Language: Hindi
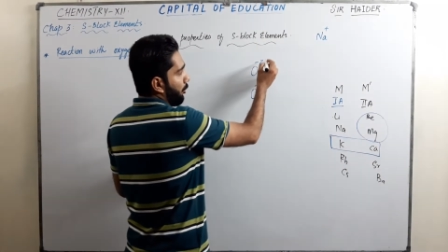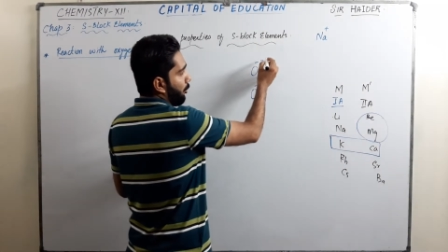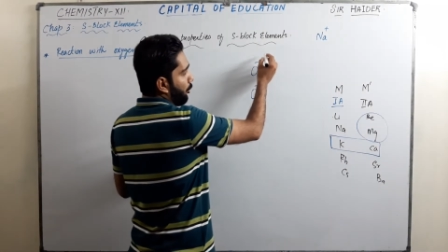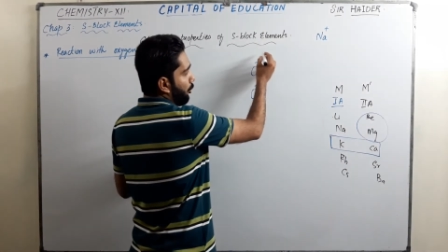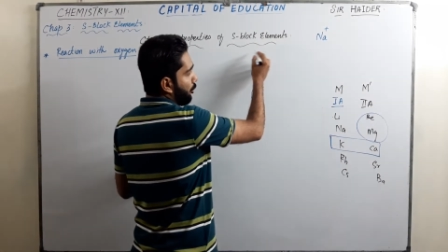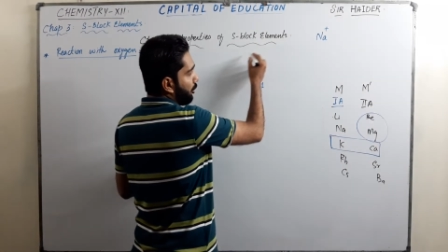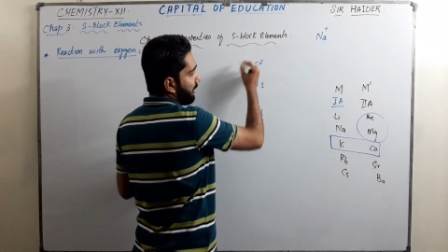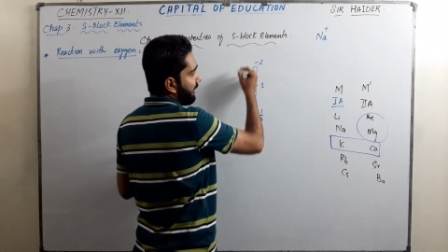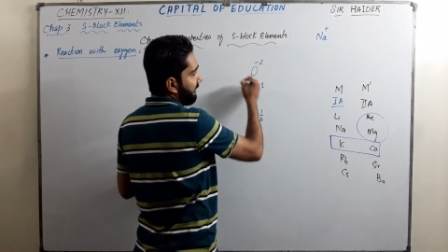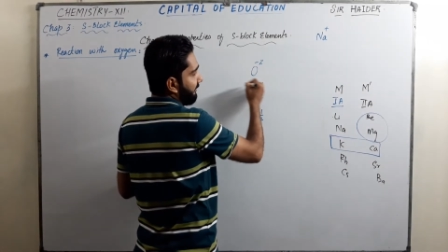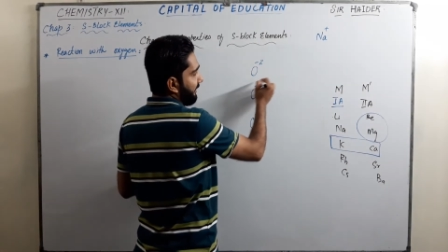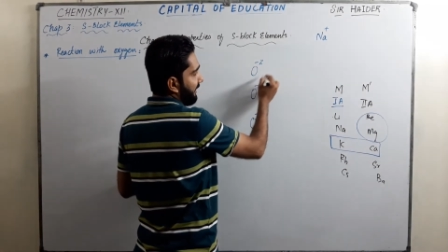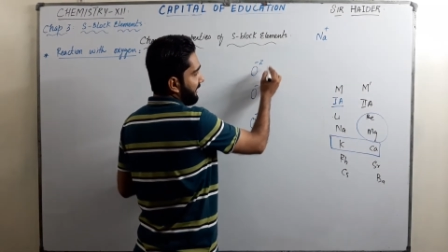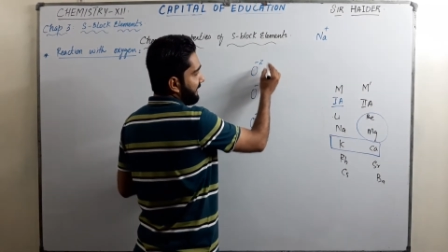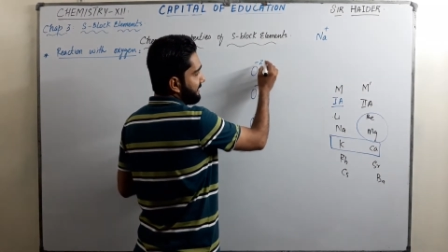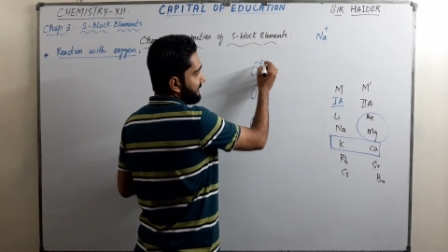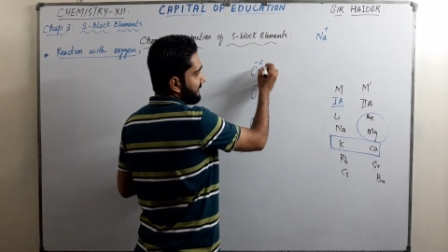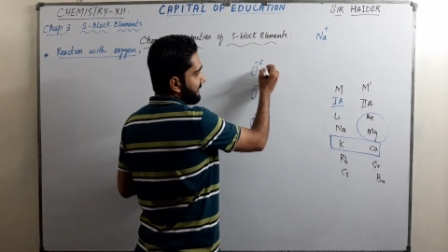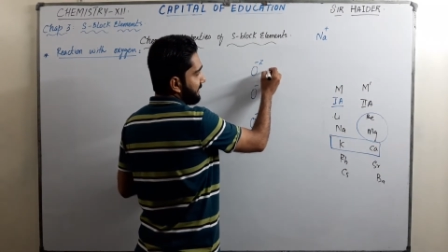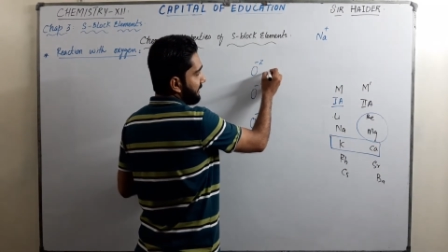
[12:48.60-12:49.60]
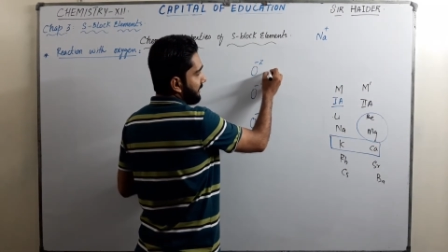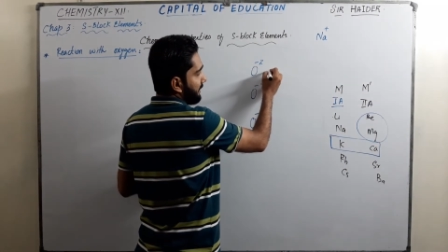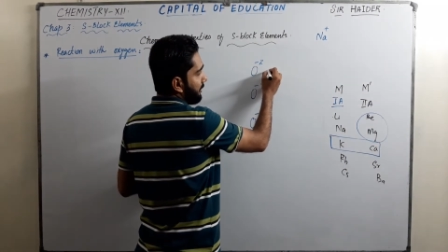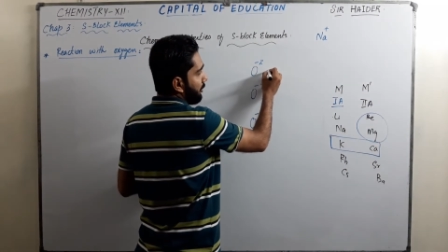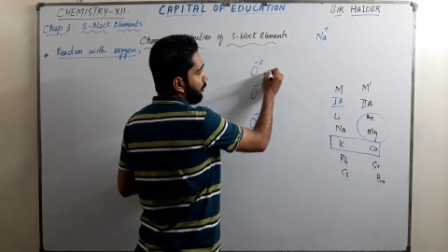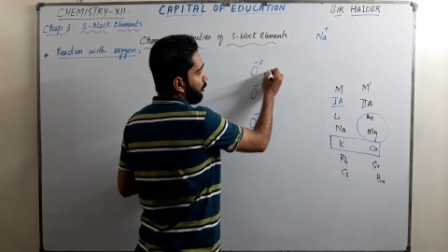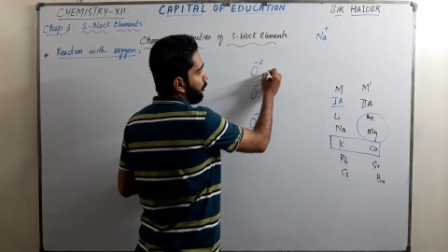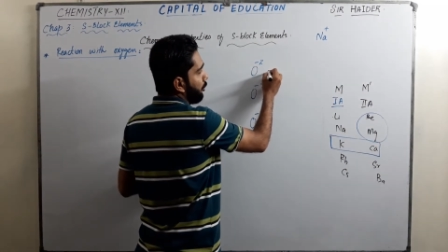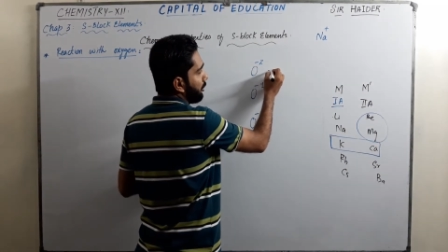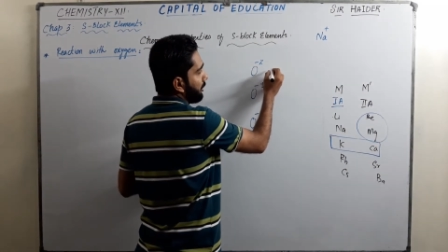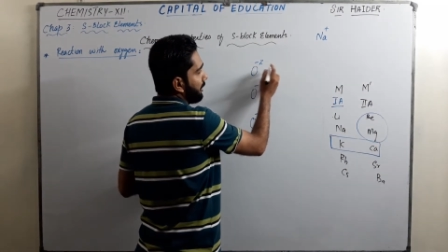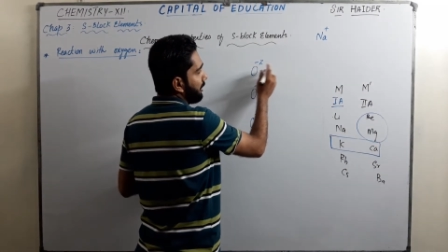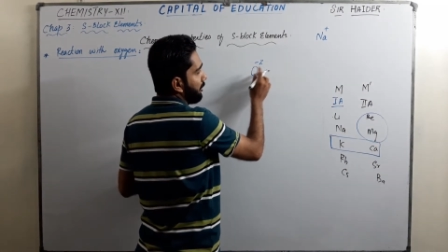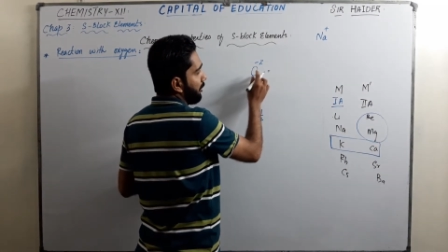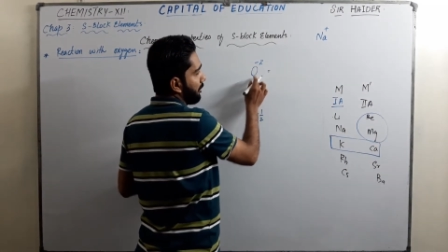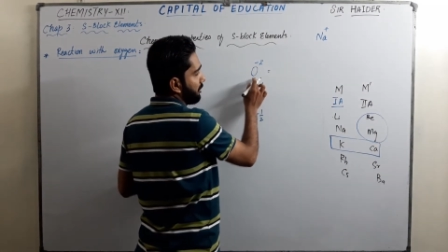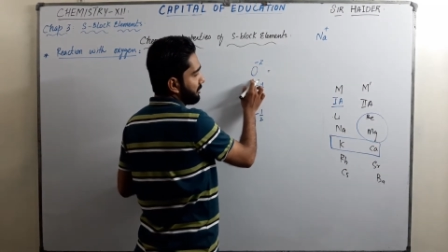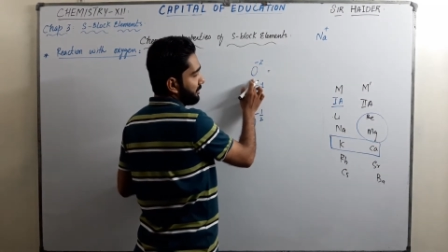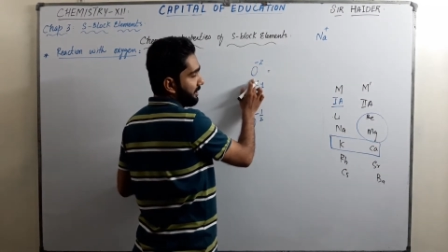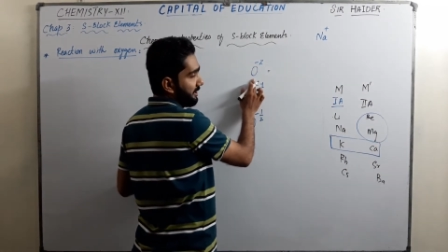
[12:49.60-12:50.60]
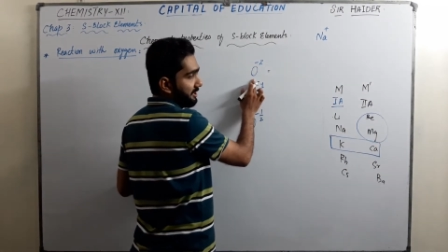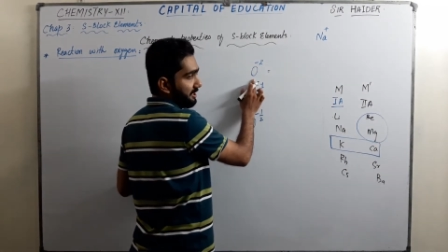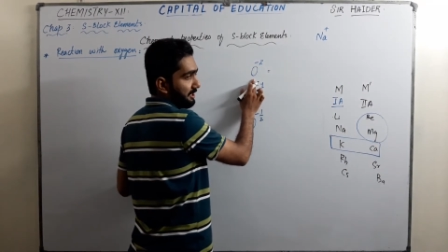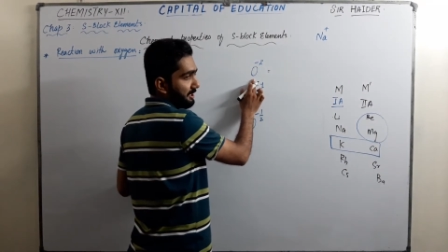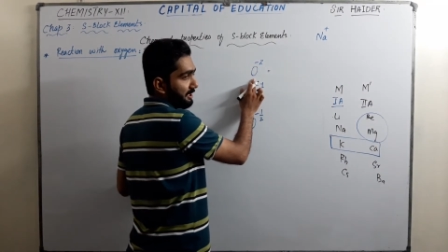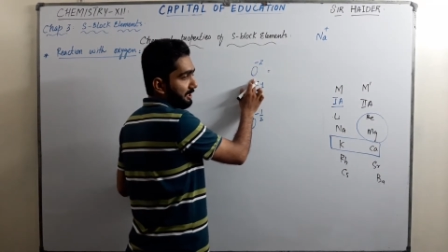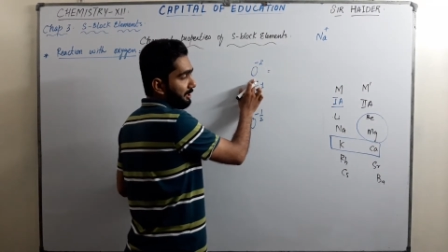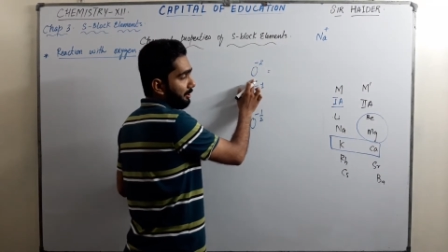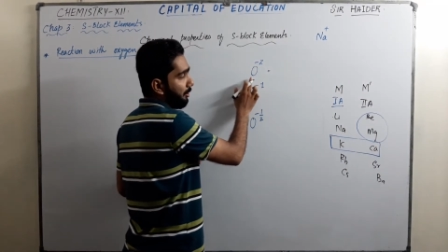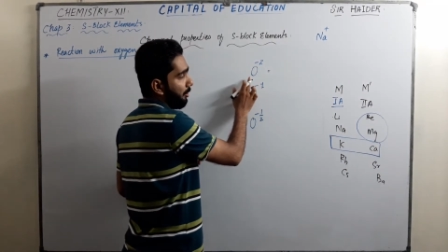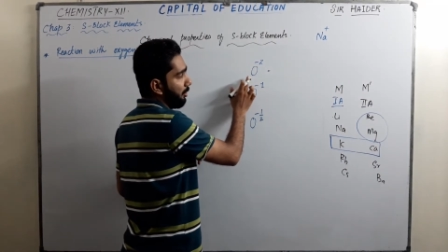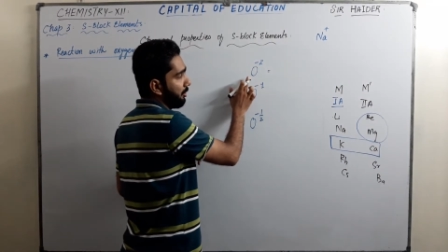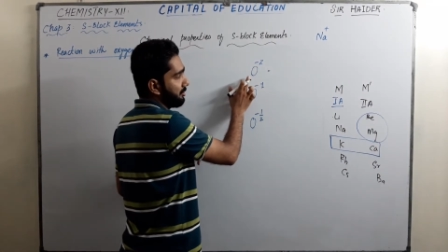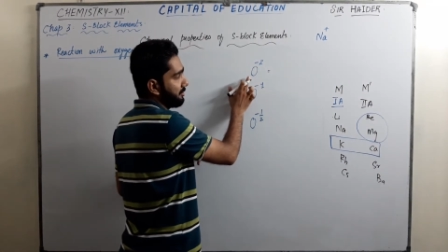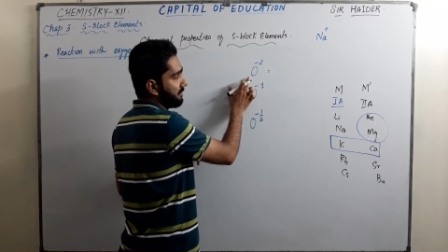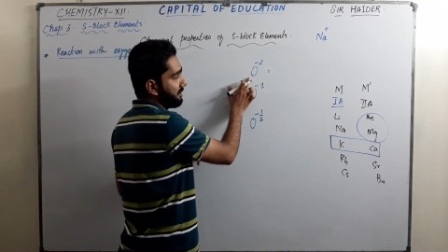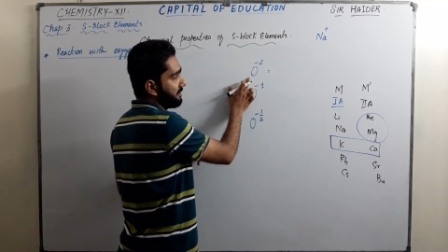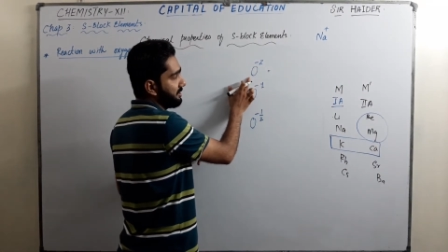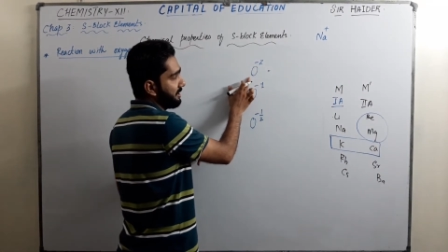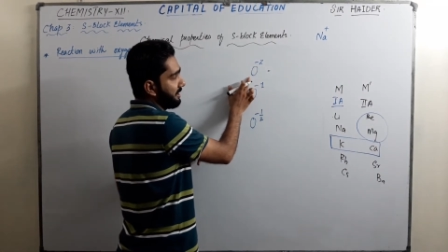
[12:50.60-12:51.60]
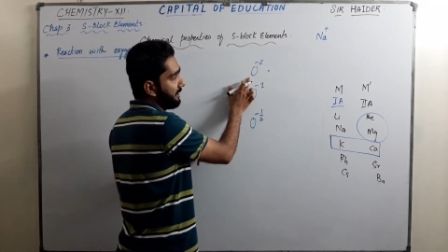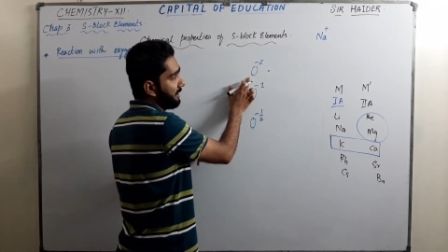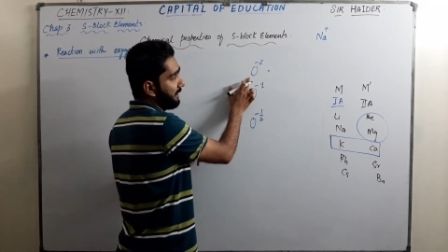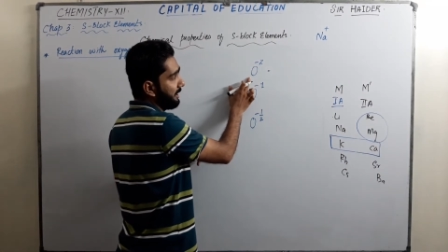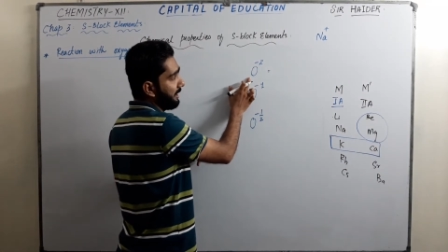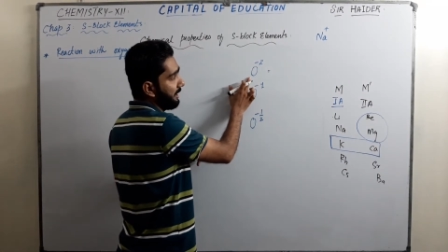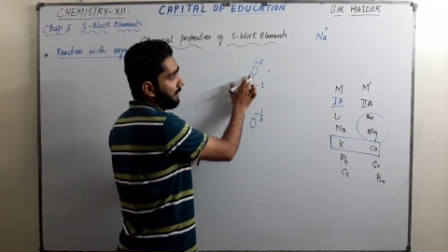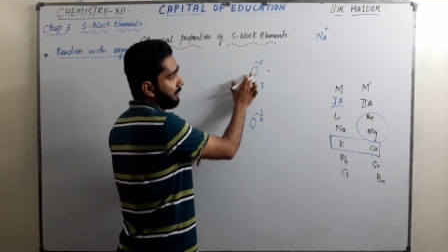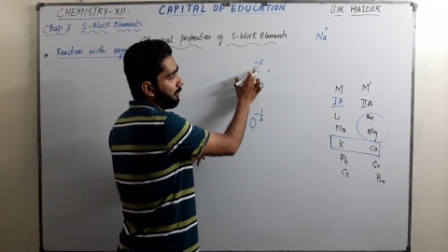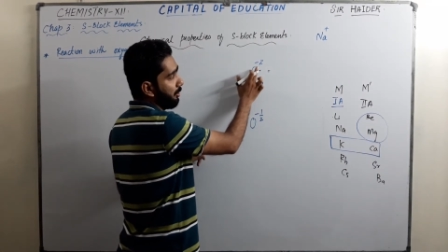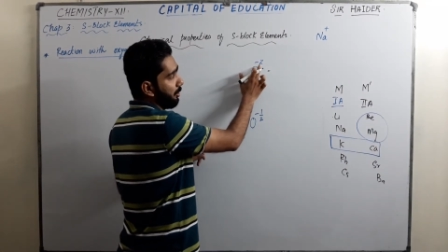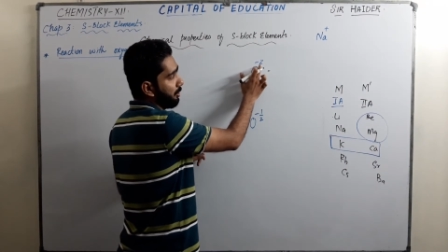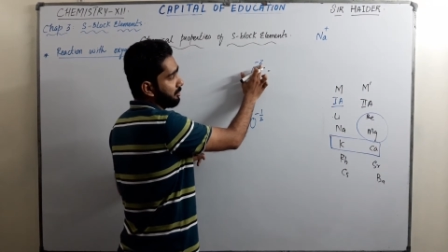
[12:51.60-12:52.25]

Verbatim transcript: ओ की वैलेंसी ओ की ऑक्सीडेशन यानी ऑक्सीजन की